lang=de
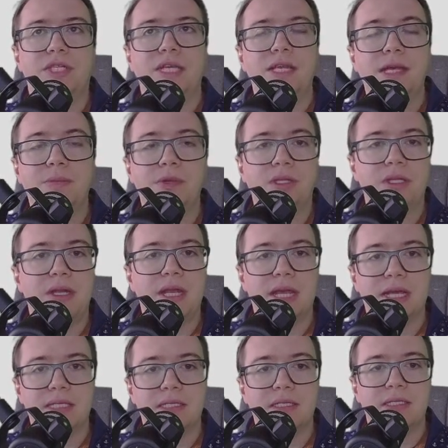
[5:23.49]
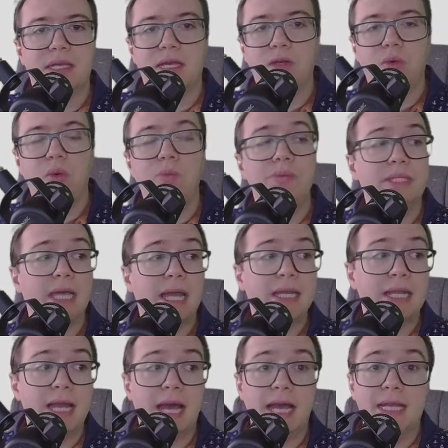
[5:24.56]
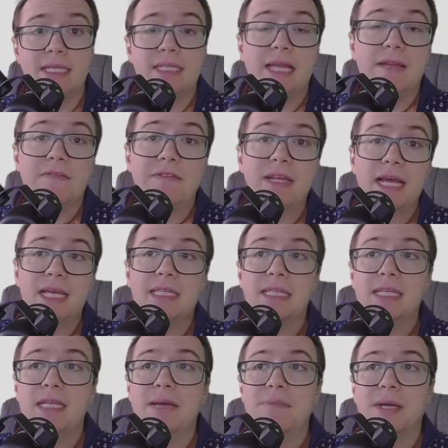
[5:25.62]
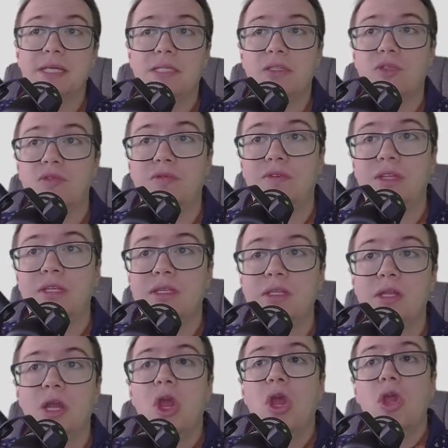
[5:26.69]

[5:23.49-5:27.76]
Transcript: Jeder möchte der Erste sein, um seine Nachricht dann vielleicht in der Presse zu finden.